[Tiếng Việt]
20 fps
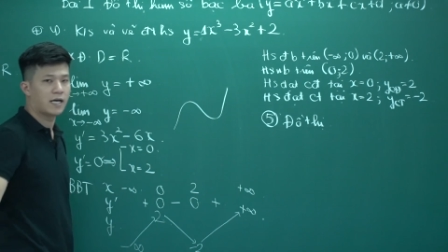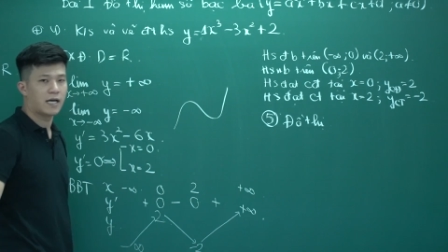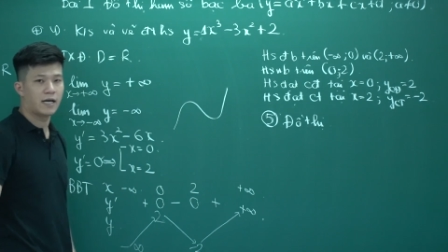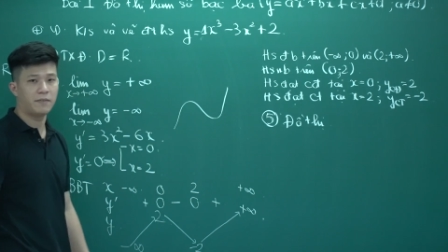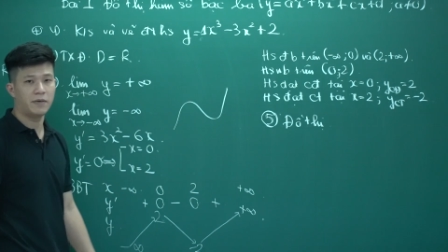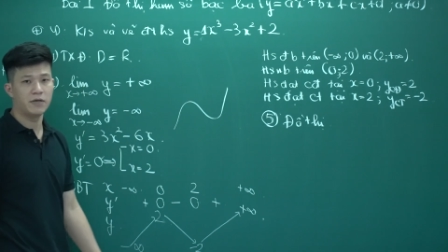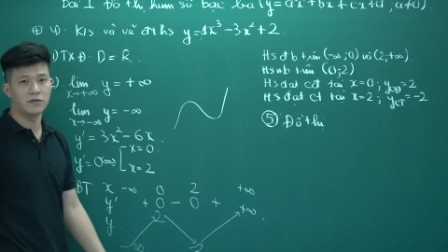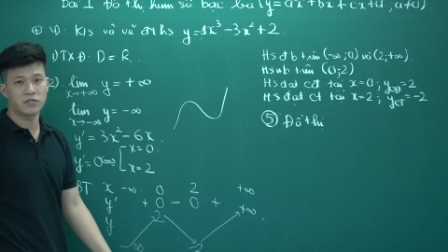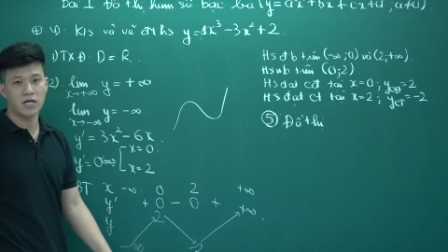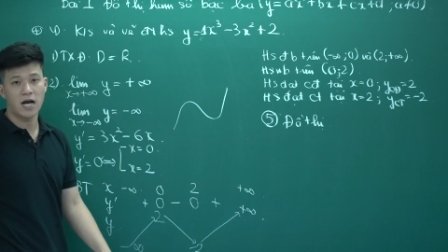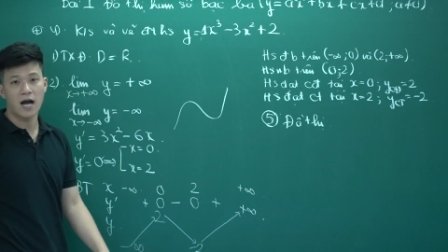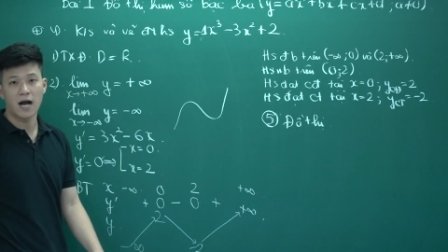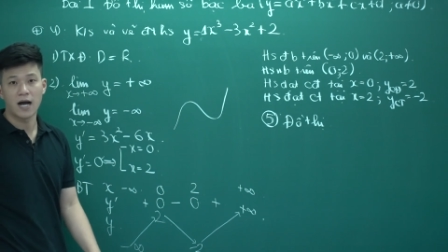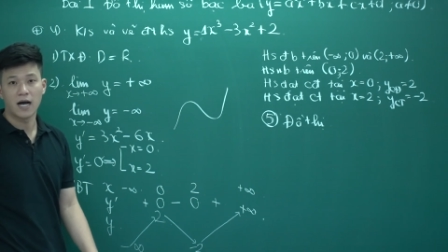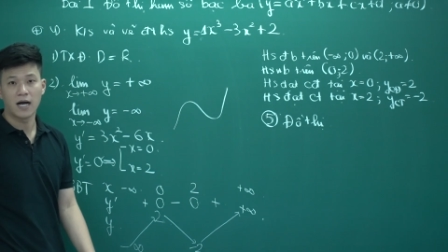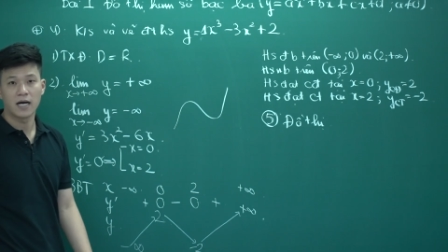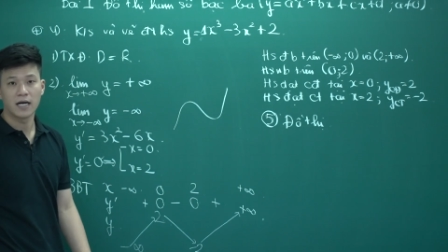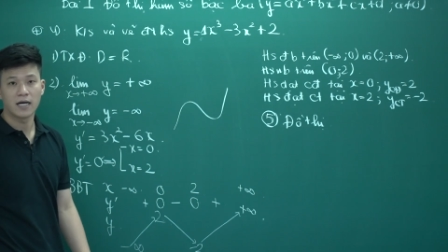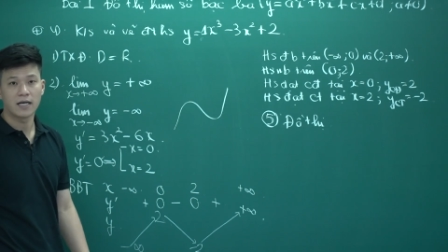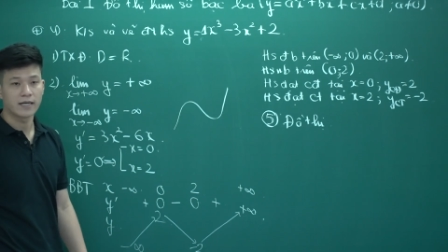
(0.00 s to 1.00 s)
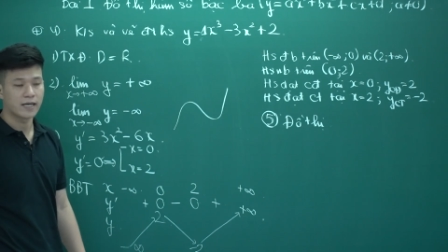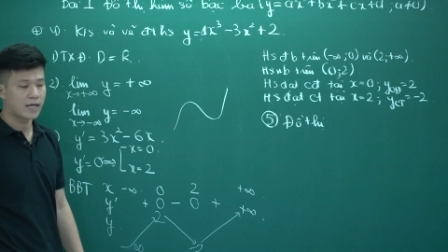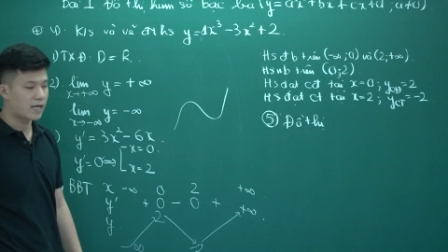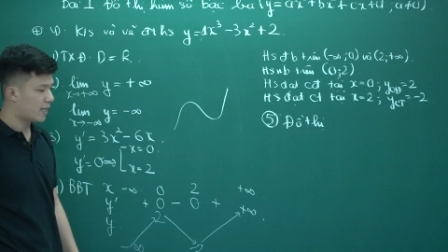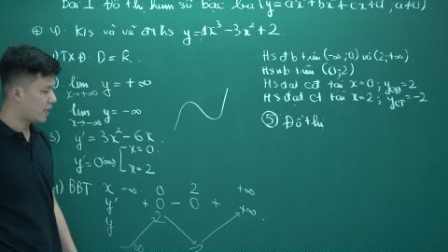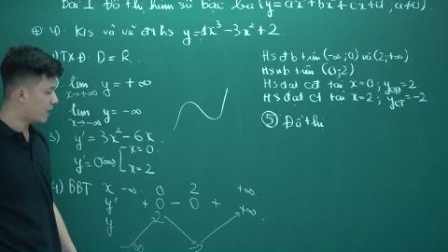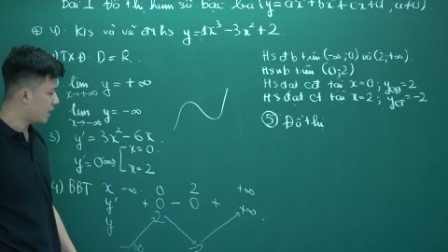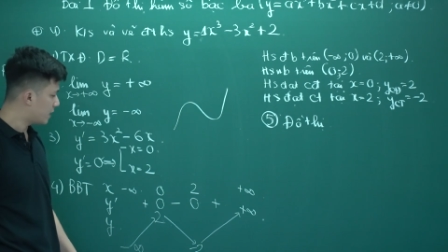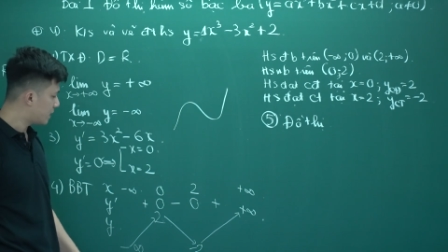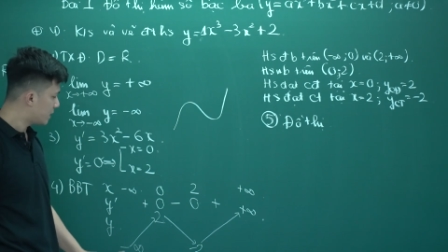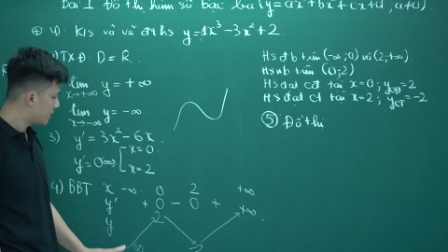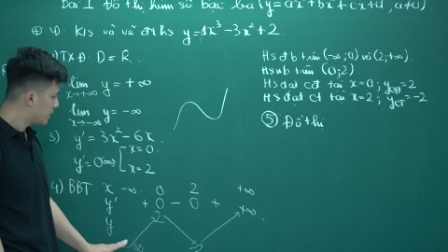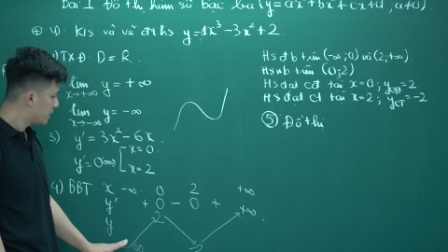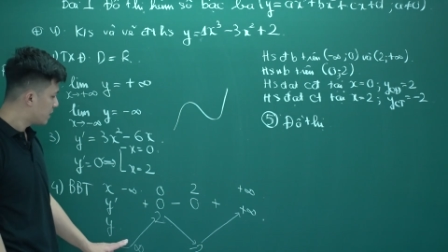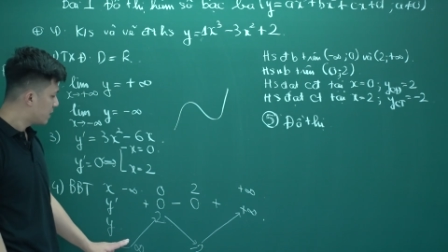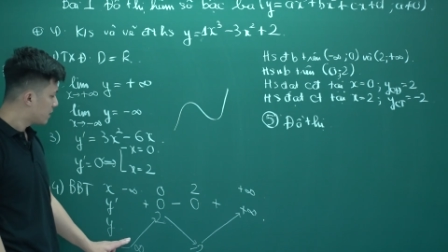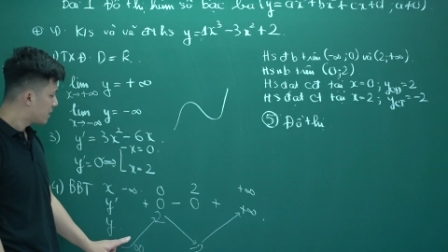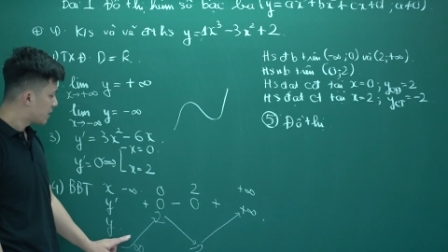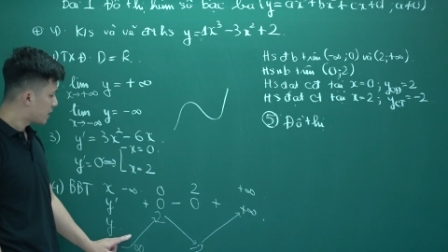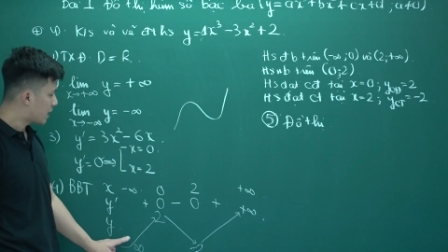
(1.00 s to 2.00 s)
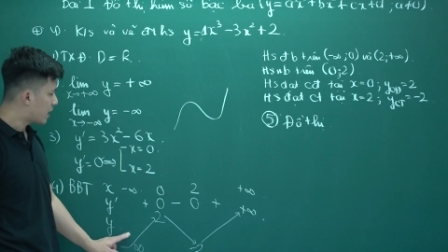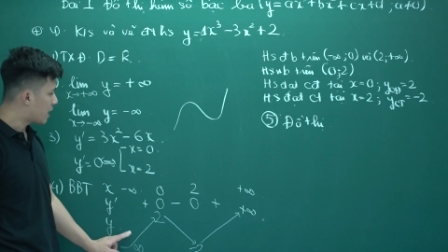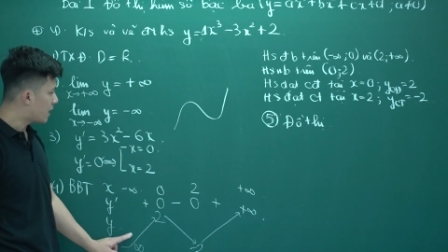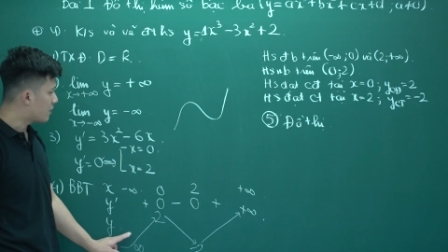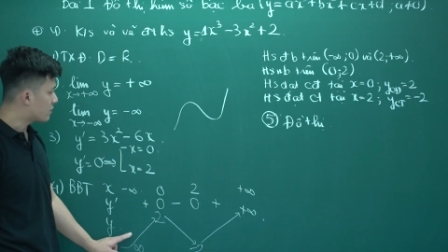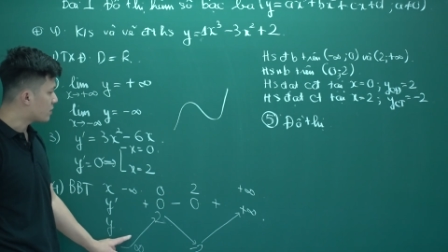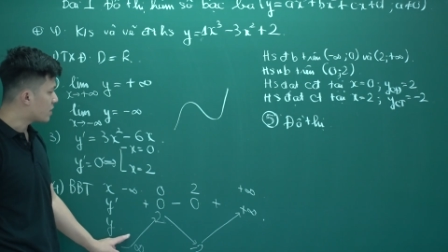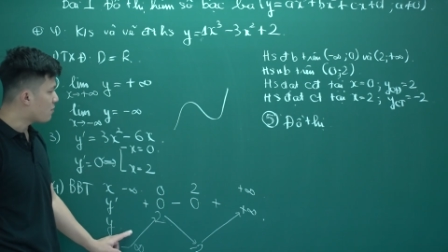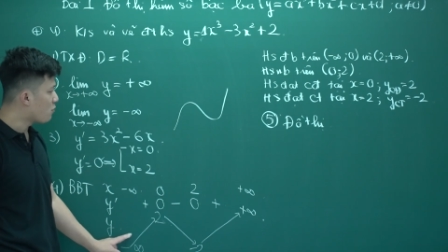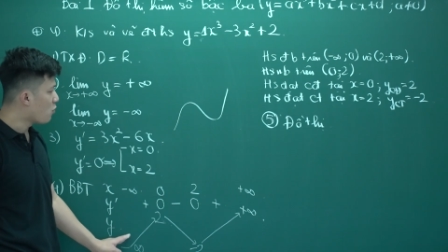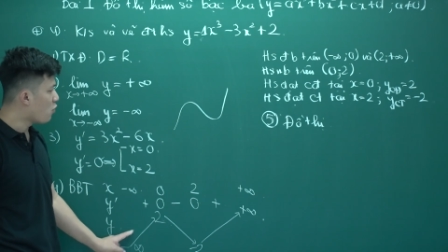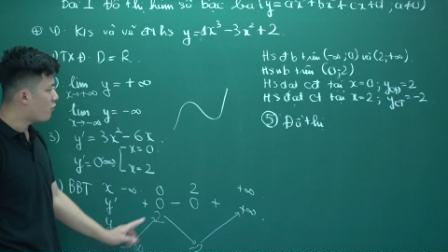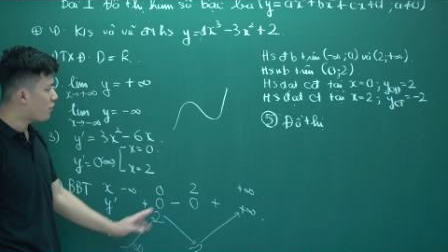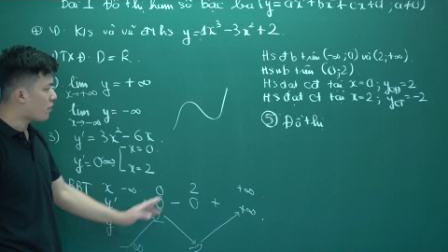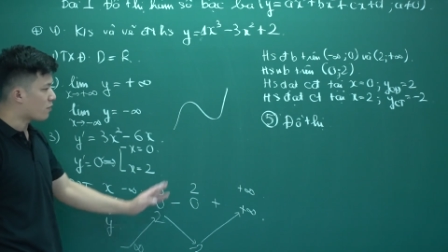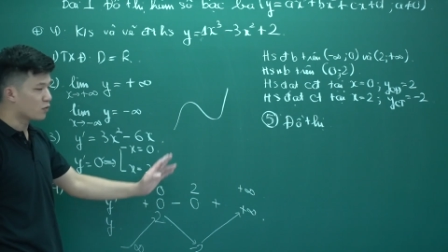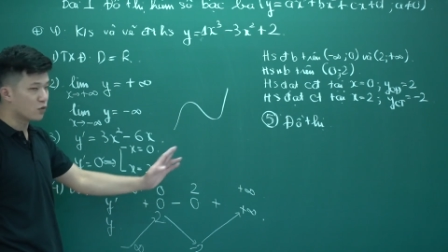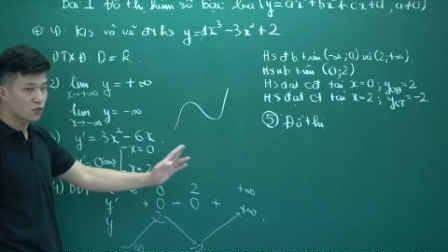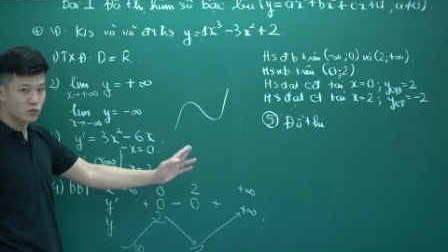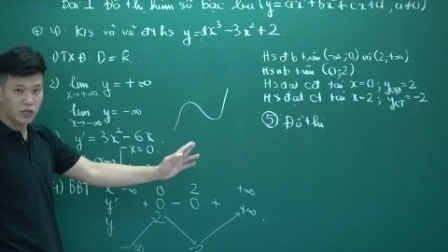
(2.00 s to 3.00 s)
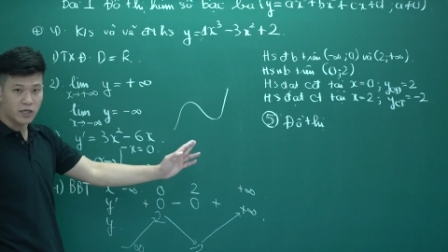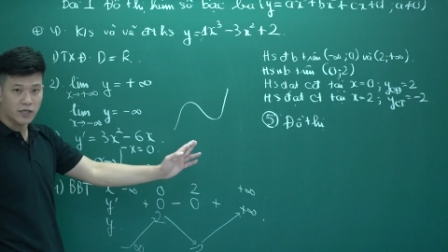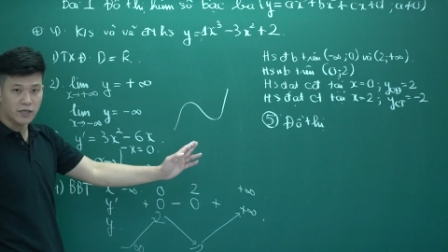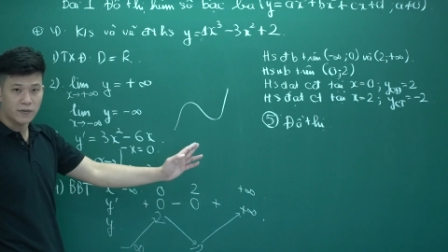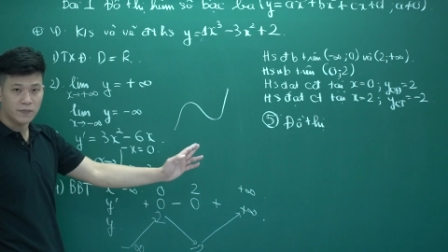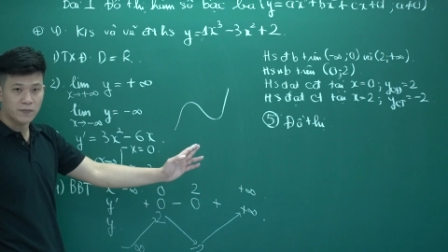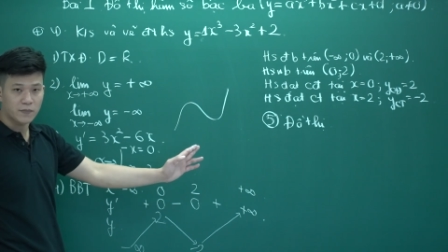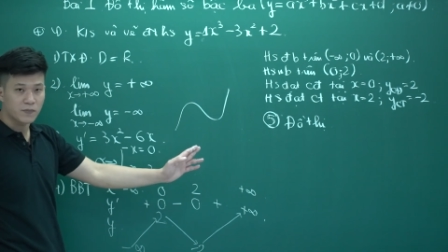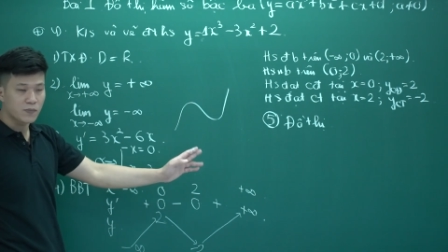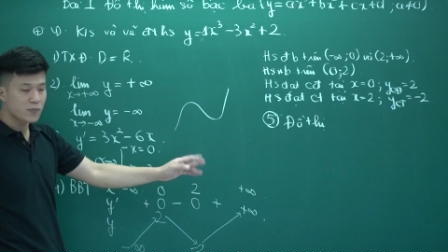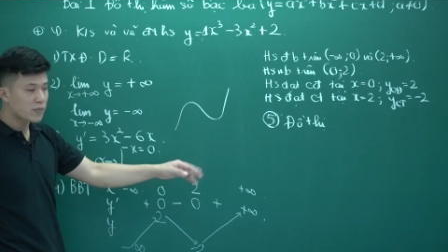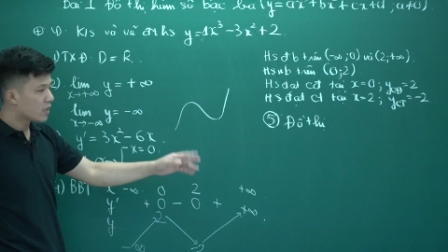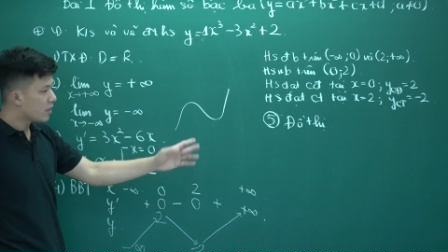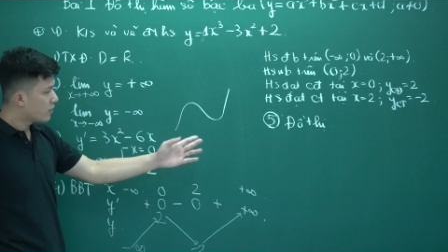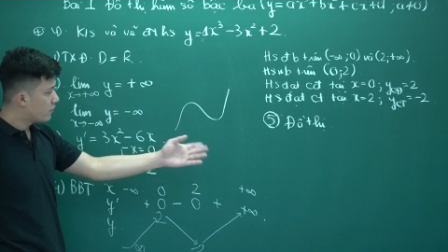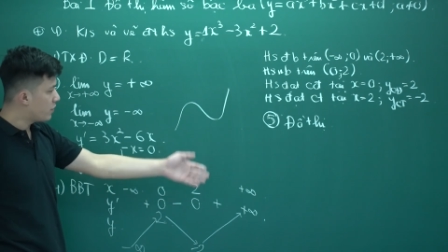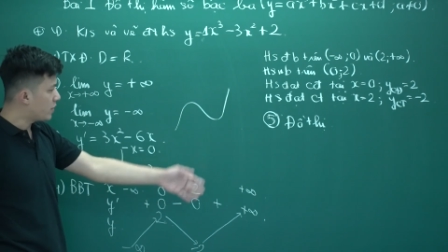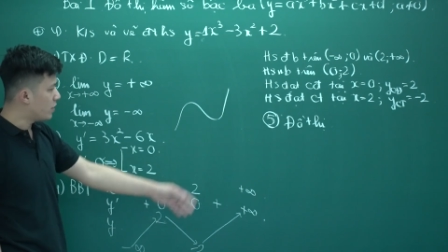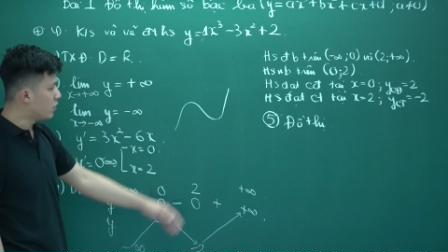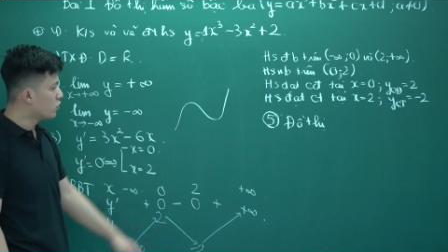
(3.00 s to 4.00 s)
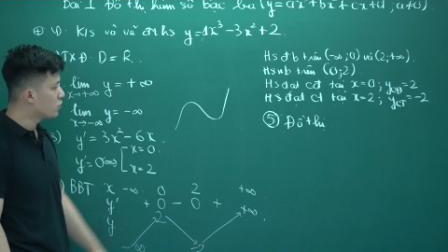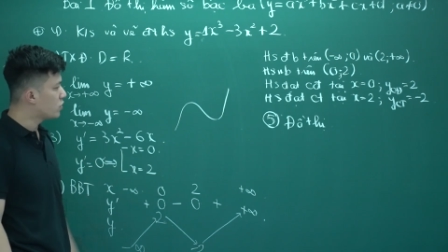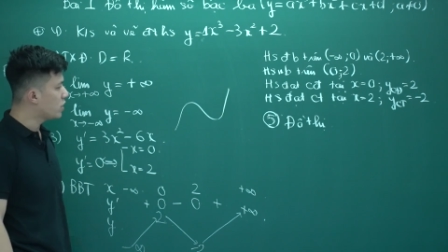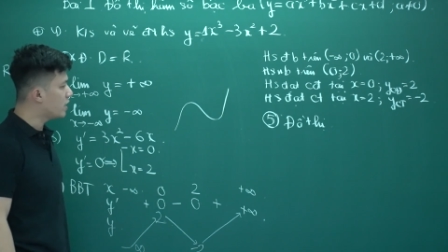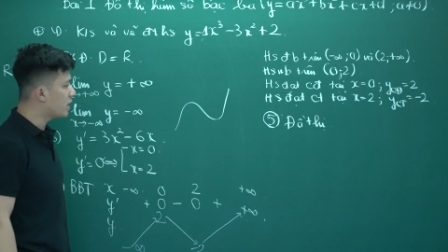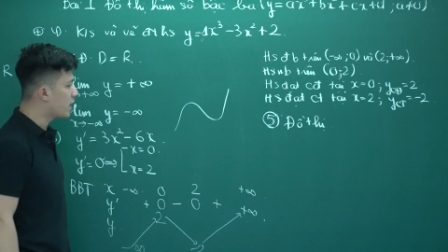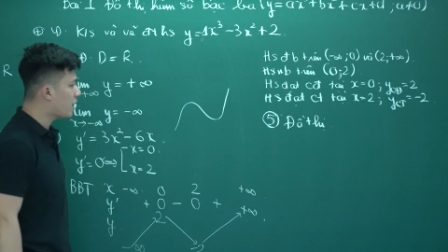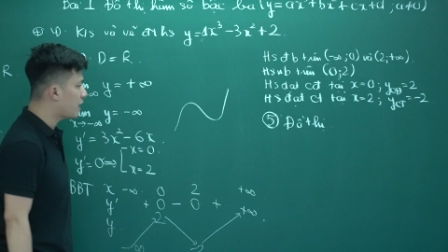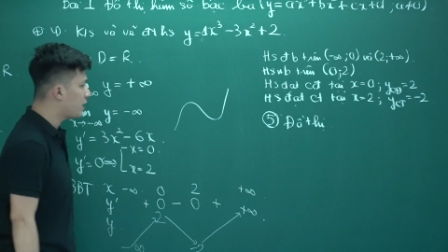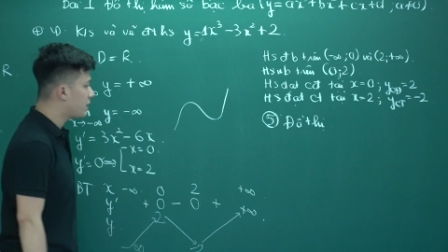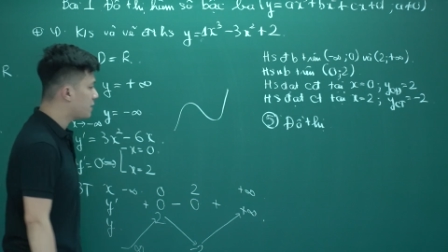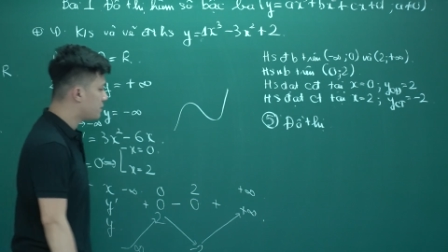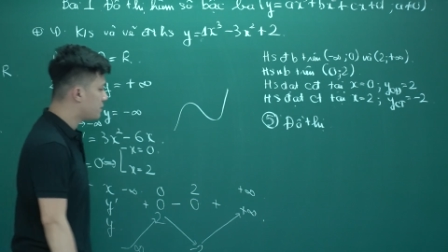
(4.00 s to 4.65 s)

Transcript: em hiểu chưa đấy cái này nó sẽ mô phỏng đồ thị vậy đồ thị này